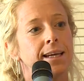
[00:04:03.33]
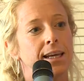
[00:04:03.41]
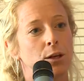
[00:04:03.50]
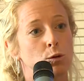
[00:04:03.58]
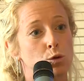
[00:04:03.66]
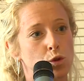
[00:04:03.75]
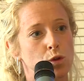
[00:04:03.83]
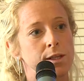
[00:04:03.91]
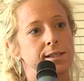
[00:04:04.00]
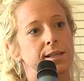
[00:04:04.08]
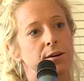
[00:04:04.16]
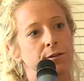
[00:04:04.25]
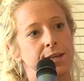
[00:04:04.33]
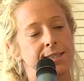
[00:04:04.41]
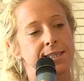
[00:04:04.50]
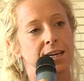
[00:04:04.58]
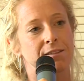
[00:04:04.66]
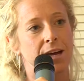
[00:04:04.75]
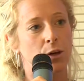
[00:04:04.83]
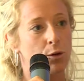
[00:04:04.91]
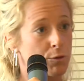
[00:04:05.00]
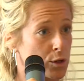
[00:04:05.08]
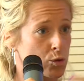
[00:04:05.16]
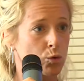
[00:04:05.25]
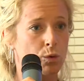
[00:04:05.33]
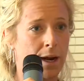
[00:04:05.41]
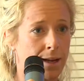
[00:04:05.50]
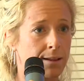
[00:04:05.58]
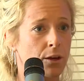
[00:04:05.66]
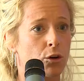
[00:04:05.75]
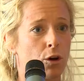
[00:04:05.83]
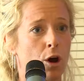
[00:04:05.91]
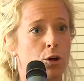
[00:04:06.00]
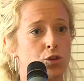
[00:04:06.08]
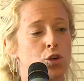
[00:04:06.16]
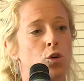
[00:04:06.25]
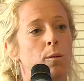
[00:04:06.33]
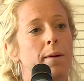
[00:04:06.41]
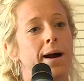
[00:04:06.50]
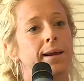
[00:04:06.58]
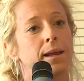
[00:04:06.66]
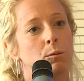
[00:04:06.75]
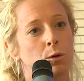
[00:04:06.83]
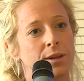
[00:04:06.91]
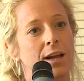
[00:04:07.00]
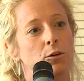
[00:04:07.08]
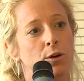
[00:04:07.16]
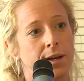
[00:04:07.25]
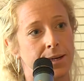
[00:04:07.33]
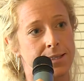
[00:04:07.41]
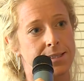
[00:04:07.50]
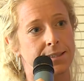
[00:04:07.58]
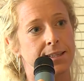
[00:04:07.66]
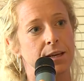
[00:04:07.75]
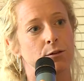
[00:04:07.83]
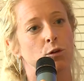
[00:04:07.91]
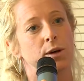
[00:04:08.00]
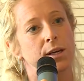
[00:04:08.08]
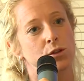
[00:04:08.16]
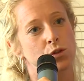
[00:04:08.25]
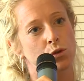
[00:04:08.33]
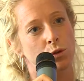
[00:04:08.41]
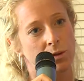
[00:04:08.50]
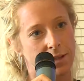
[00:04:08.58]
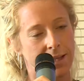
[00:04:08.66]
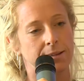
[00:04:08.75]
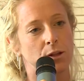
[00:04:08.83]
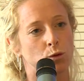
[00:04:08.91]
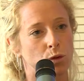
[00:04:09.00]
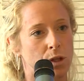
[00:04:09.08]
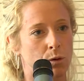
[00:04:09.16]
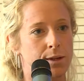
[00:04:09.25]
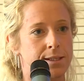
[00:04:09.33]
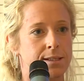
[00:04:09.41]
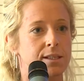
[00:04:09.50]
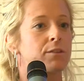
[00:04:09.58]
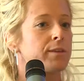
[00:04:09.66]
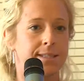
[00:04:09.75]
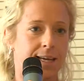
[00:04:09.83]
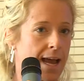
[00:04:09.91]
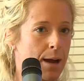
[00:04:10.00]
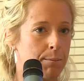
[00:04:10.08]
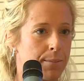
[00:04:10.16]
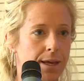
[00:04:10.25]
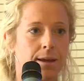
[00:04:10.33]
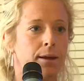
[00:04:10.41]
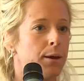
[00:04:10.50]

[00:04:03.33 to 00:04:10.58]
che non solo i servizi a livello infrastrutturale e tecnologico ma anche il modello organizzativo che sottende tutti questi servizi cambi,